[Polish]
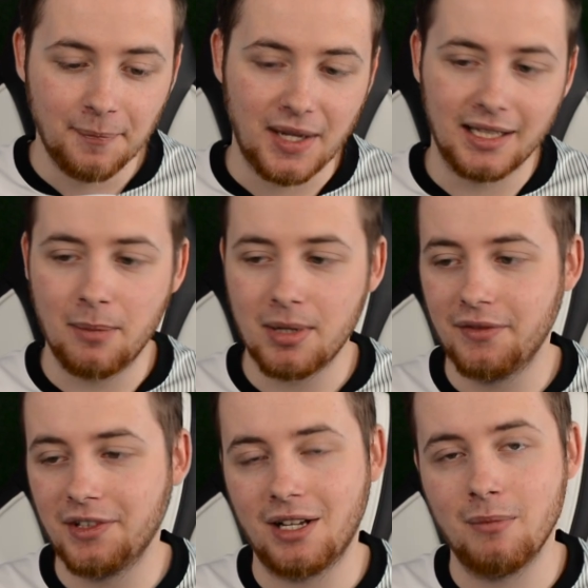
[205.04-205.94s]
Tak
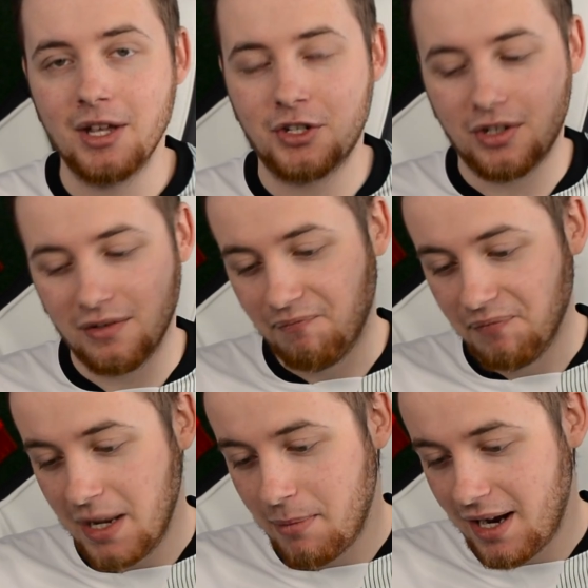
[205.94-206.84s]
naprawdę ten mecz
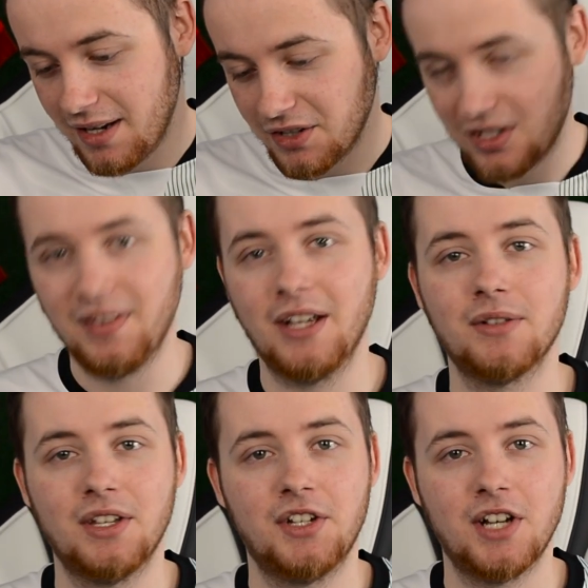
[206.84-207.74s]
nie ma
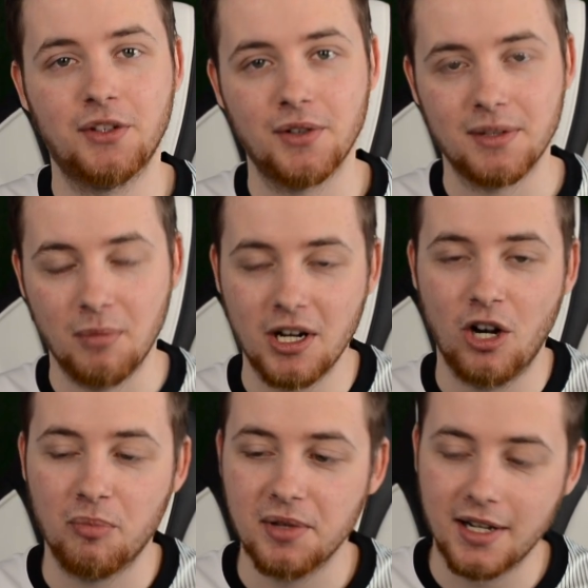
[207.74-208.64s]
żadnego znaczenia, to jest moja
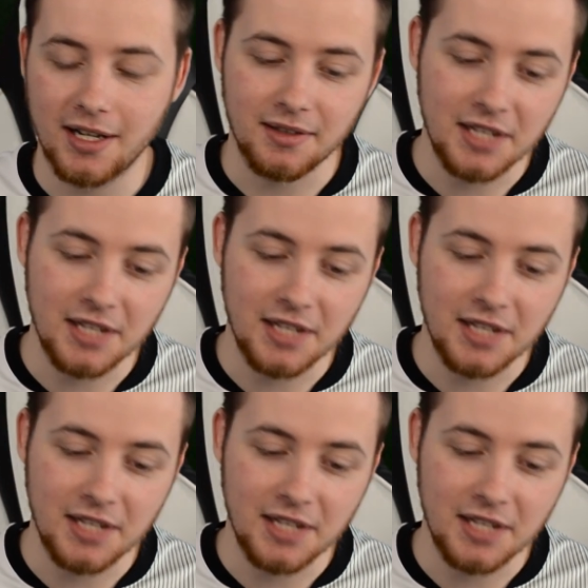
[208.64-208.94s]
opinia,